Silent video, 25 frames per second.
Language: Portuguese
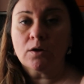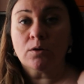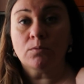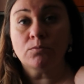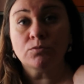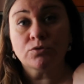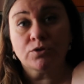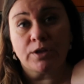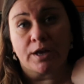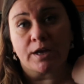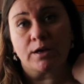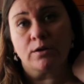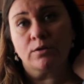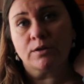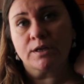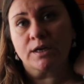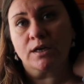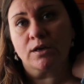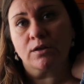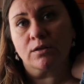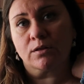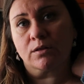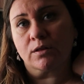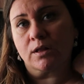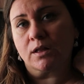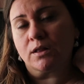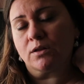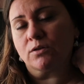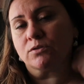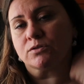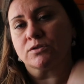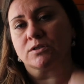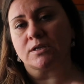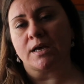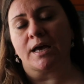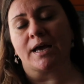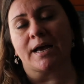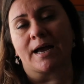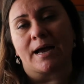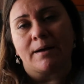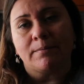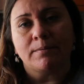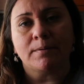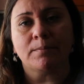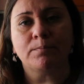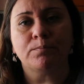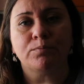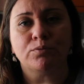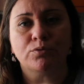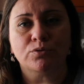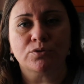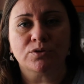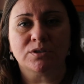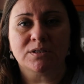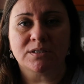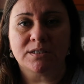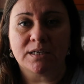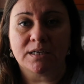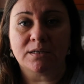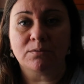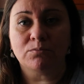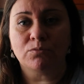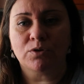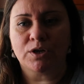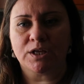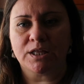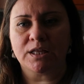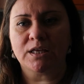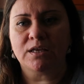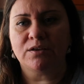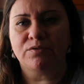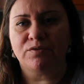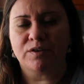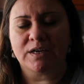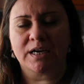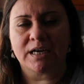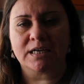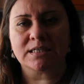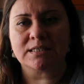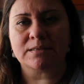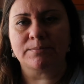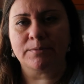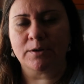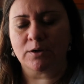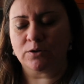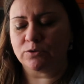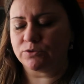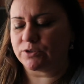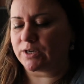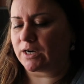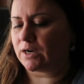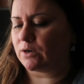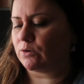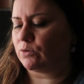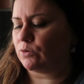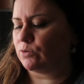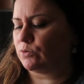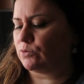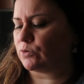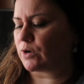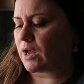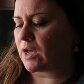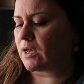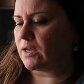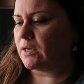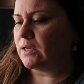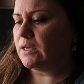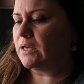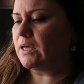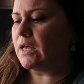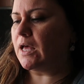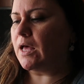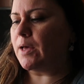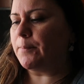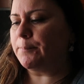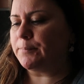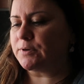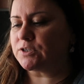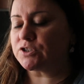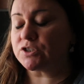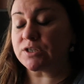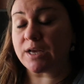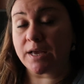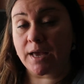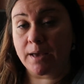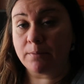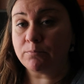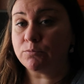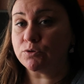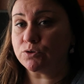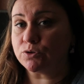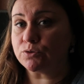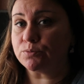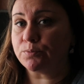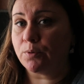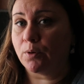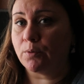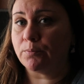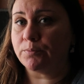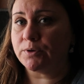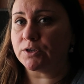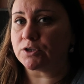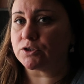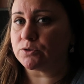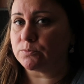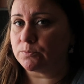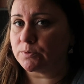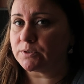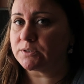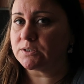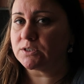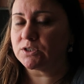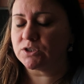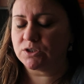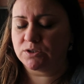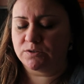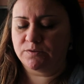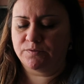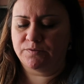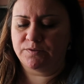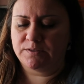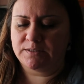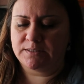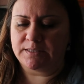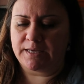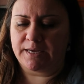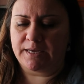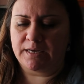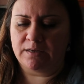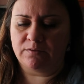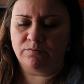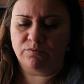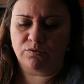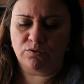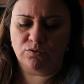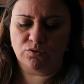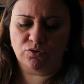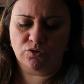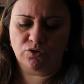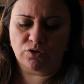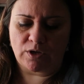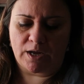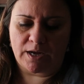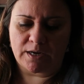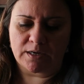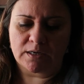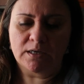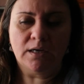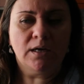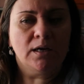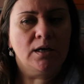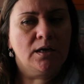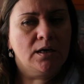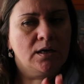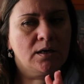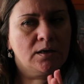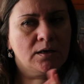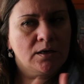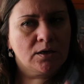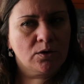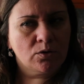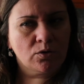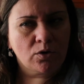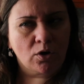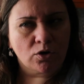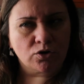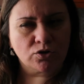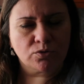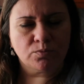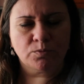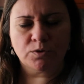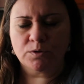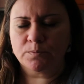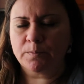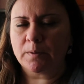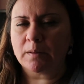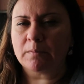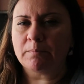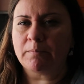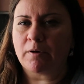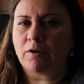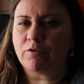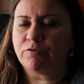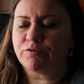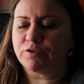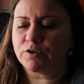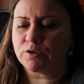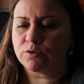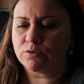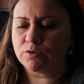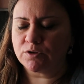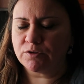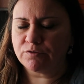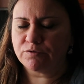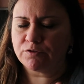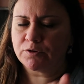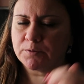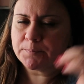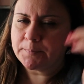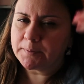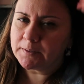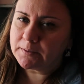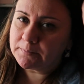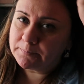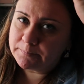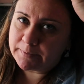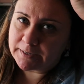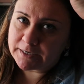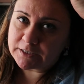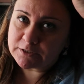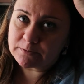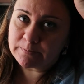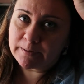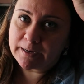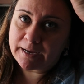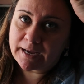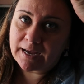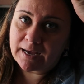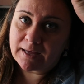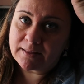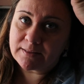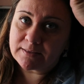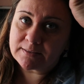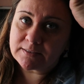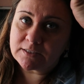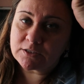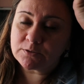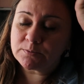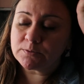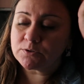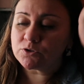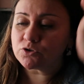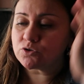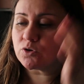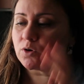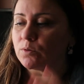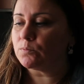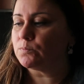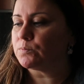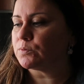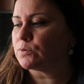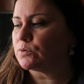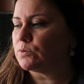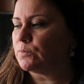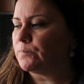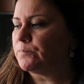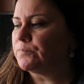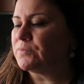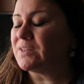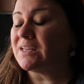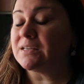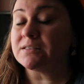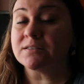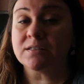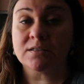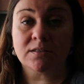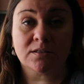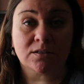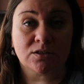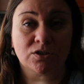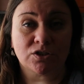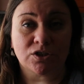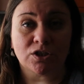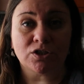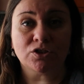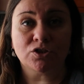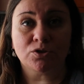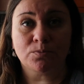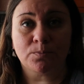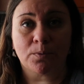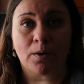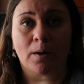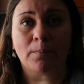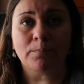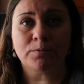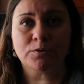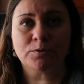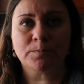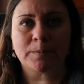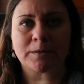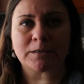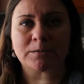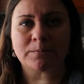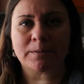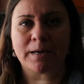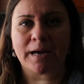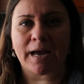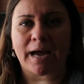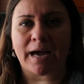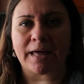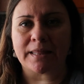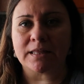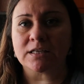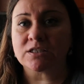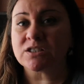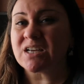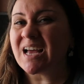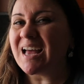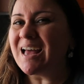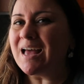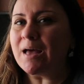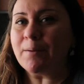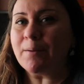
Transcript: como tem o líquido da louça, acaba por ser um bocadinho eficaz também contra a gordura. Mas é muito bom mesmo, vocês se fizerem vão gostar. Eu gosto muito para limpar o frigorífico, para limpar as bancadas. Às vezes compro detergentes próprios para as bancadas,